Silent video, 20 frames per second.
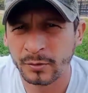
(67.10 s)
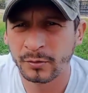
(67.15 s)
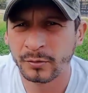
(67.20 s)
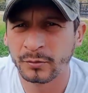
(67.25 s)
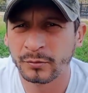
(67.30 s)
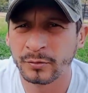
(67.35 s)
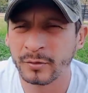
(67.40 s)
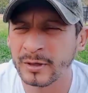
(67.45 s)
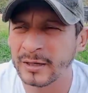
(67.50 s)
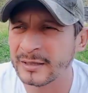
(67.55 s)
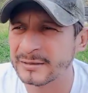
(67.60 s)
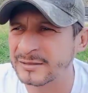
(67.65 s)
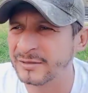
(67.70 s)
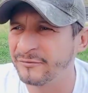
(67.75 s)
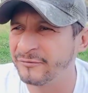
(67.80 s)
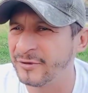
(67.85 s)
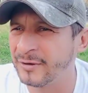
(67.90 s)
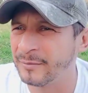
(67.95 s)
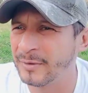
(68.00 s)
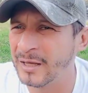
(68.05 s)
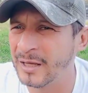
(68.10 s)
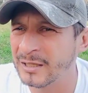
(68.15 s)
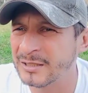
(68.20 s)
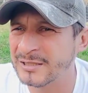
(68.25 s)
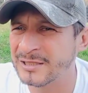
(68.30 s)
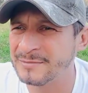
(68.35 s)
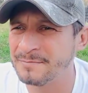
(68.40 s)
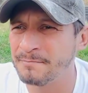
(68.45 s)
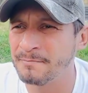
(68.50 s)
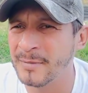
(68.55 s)
Una de las
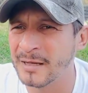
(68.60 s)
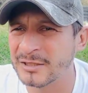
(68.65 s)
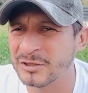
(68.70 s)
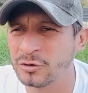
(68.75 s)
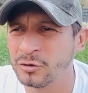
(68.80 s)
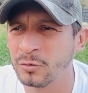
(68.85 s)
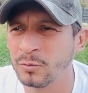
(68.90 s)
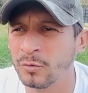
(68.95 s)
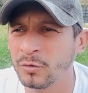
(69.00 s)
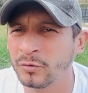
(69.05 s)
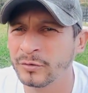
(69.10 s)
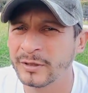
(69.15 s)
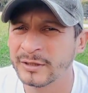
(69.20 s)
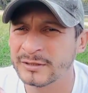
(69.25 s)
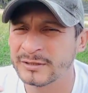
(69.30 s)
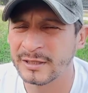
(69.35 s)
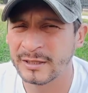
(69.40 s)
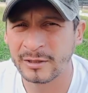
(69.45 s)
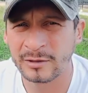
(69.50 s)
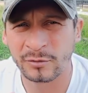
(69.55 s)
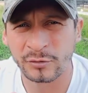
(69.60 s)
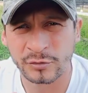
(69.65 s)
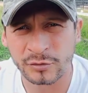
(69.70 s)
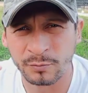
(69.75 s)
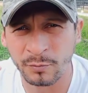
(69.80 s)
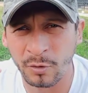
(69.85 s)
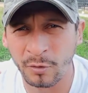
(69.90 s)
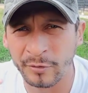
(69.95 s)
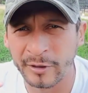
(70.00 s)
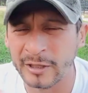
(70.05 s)
enfermedades más comunes en los
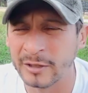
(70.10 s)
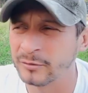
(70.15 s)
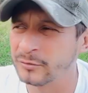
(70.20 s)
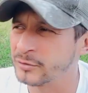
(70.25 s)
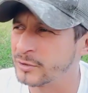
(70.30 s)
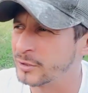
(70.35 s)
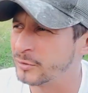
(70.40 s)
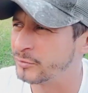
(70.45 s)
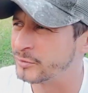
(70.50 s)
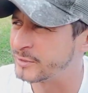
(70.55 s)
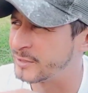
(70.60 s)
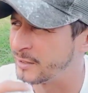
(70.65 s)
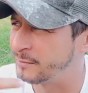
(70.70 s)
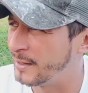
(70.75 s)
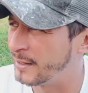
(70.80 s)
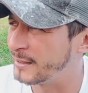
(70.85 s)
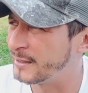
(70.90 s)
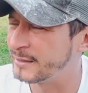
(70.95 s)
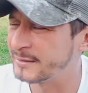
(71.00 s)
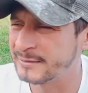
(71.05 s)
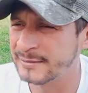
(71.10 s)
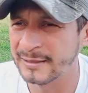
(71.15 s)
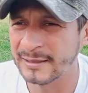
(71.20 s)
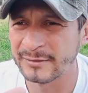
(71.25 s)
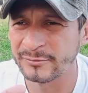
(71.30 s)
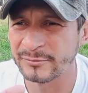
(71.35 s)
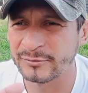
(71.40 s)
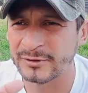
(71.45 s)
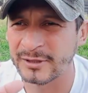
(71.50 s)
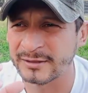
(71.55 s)
bovinos, en nuestras vacas, en
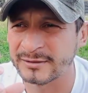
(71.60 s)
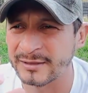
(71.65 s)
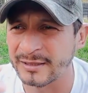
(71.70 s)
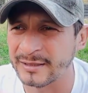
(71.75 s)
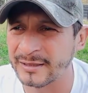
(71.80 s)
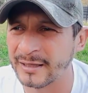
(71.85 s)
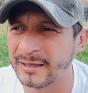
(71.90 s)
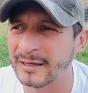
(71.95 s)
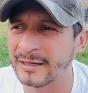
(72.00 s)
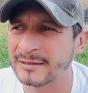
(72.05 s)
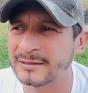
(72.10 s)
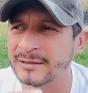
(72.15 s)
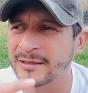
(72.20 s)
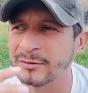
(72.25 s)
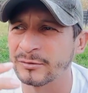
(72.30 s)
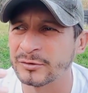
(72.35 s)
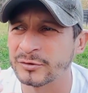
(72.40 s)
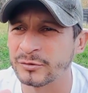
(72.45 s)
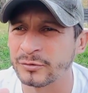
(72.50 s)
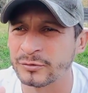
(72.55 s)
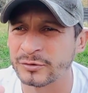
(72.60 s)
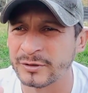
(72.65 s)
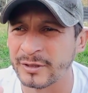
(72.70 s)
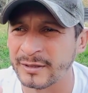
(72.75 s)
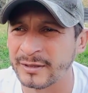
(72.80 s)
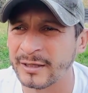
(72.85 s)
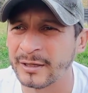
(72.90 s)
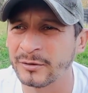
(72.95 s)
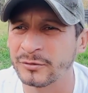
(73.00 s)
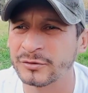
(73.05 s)
nuestras terneras, en nuestros
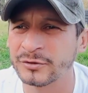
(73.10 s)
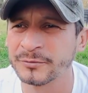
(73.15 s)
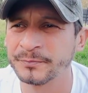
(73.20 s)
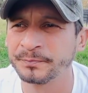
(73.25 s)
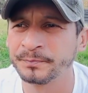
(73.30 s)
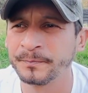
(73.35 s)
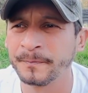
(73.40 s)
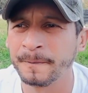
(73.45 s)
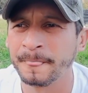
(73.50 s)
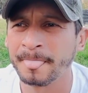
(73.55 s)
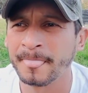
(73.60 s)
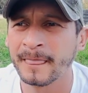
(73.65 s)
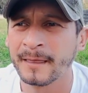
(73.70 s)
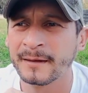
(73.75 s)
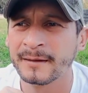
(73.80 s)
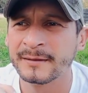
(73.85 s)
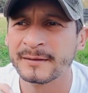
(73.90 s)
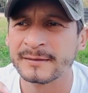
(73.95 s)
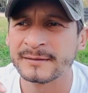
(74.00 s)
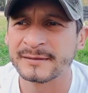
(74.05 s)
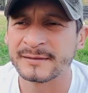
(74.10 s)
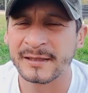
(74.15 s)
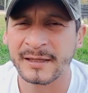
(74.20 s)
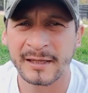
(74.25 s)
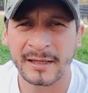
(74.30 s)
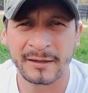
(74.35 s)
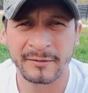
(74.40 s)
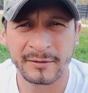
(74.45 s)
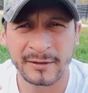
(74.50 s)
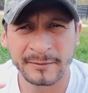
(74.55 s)
terneros, se
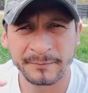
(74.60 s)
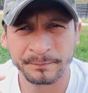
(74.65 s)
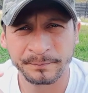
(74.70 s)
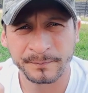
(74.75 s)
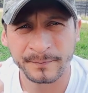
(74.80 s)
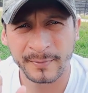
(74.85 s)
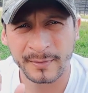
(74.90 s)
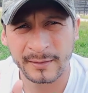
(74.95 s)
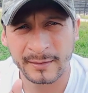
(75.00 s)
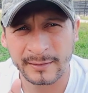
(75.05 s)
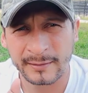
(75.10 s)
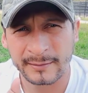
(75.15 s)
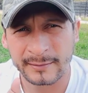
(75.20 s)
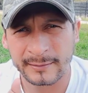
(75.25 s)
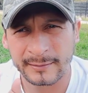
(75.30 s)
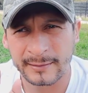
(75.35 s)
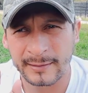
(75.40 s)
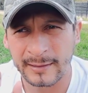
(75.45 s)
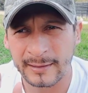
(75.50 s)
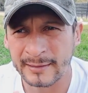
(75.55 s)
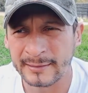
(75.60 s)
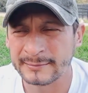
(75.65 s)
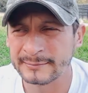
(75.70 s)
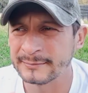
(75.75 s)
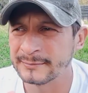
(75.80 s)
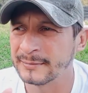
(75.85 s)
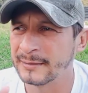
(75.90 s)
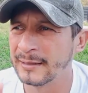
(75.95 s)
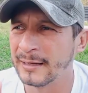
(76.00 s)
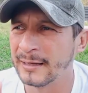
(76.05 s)
debe a
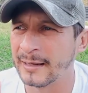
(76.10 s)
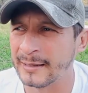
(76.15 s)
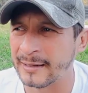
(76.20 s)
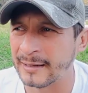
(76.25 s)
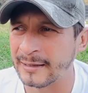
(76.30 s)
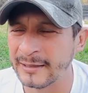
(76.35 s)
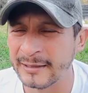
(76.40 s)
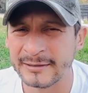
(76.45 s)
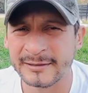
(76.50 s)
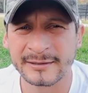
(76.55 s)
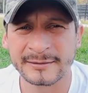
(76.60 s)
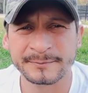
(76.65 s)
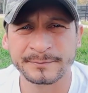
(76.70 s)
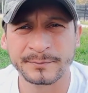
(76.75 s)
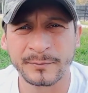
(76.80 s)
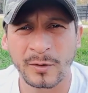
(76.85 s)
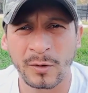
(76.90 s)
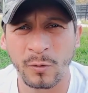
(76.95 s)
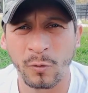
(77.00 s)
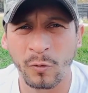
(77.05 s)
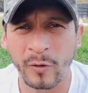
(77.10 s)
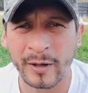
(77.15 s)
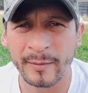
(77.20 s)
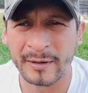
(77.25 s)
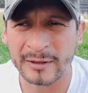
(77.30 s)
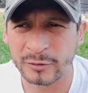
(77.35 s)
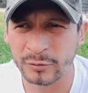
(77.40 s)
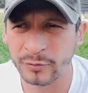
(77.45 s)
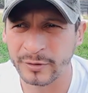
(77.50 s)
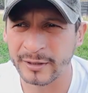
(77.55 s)
la ranilla o
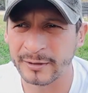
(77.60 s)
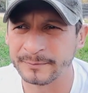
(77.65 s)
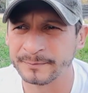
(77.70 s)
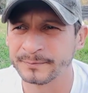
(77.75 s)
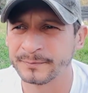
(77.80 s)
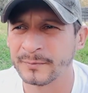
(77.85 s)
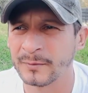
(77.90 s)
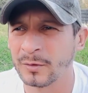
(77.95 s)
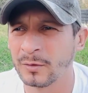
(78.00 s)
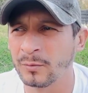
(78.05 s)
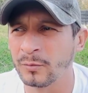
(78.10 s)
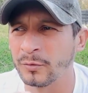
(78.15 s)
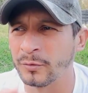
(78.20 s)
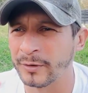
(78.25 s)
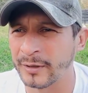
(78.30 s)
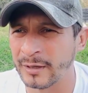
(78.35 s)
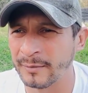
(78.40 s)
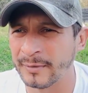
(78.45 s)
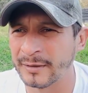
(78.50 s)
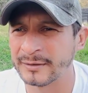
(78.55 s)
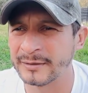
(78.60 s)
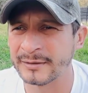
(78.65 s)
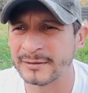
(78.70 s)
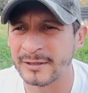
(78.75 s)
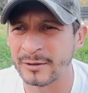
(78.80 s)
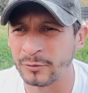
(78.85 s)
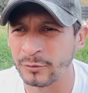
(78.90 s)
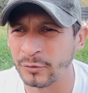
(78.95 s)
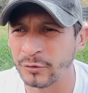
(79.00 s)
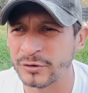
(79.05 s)
hematuria, como realmente
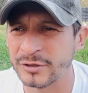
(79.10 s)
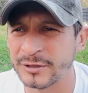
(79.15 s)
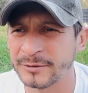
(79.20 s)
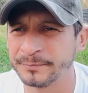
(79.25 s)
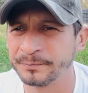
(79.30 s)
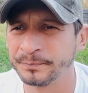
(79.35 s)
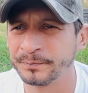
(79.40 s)
se conoce.